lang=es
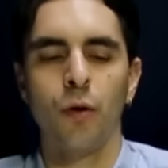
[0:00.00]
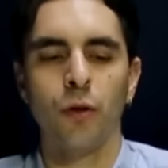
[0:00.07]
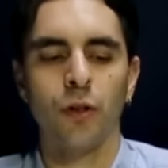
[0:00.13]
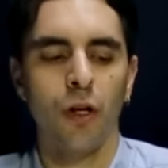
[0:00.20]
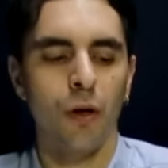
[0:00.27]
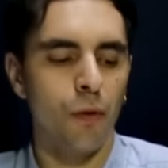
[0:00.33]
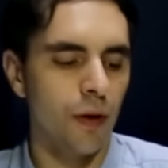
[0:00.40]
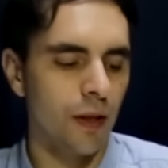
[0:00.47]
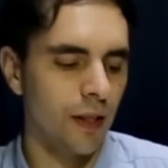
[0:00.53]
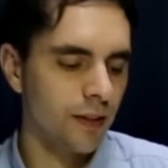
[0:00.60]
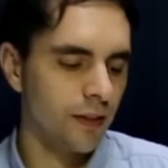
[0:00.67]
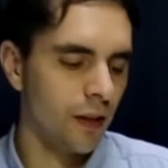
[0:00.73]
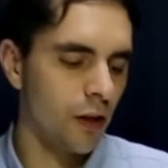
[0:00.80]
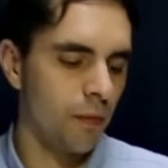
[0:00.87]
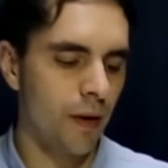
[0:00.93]
Nuestro nuevo
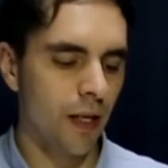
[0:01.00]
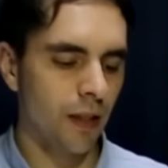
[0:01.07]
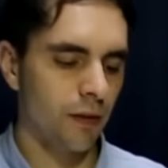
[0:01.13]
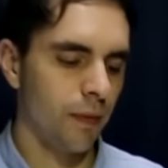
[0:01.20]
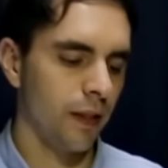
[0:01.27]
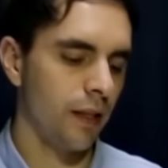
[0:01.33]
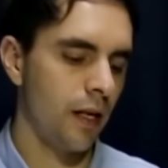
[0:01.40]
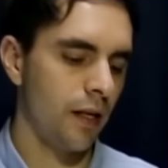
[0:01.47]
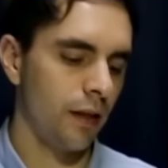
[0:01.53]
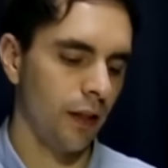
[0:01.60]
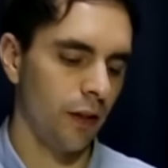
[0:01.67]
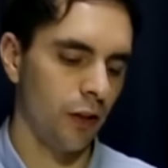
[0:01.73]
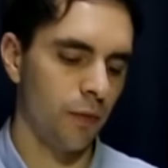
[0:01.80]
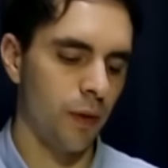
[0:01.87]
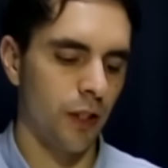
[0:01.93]
X5 Max vendrá
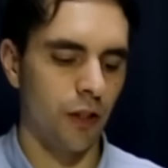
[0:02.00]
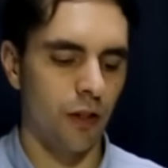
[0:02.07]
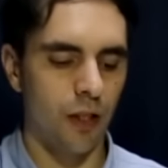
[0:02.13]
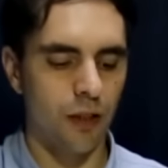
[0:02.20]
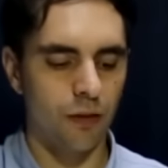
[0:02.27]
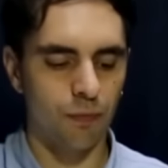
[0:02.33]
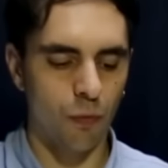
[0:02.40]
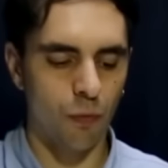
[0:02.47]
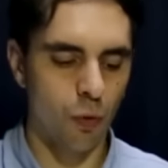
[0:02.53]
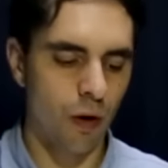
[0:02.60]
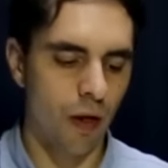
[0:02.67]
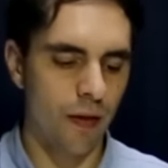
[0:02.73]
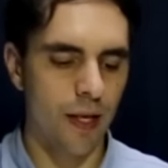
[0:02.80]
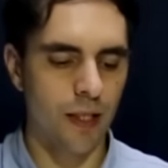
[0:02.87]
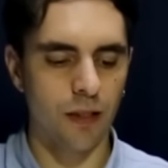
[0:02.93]
en dos versiones,
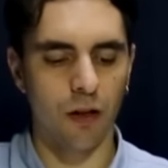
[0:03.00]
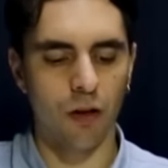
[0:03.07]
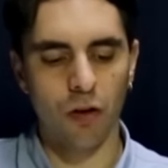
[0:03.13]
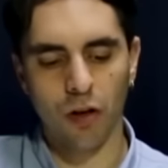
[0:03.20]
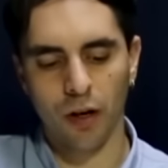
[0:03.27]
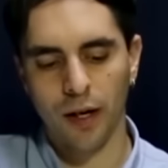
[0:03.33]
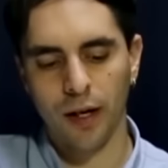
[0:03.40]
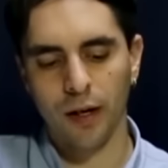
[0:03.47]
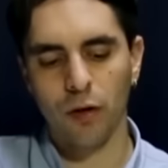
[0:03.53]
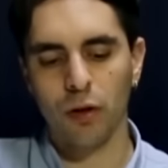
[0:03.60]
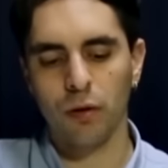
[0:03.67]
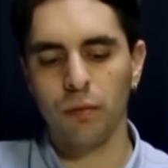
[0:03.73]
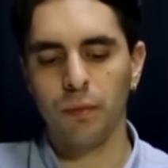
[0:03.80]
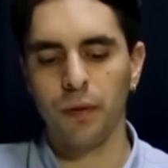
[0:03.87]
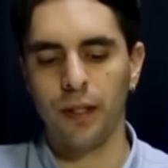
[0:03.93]
una de ellas en color negro,
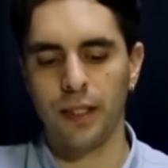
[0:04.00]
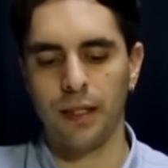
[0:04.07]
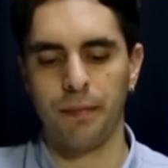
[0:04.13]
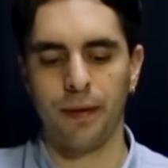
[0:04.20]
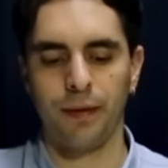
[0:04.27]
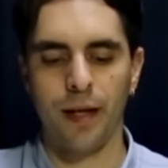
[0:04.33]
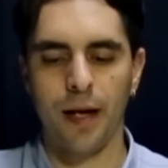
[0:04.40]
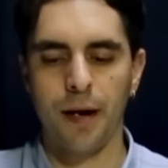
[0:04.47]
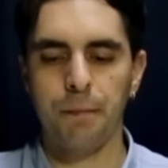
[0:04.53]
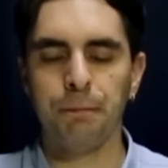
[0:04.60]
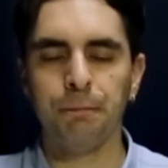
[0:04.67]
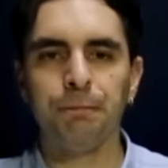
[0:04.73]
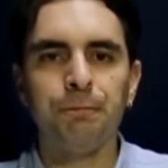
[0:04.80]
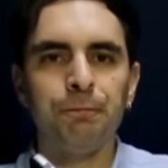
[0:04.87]
como podéis apreciar,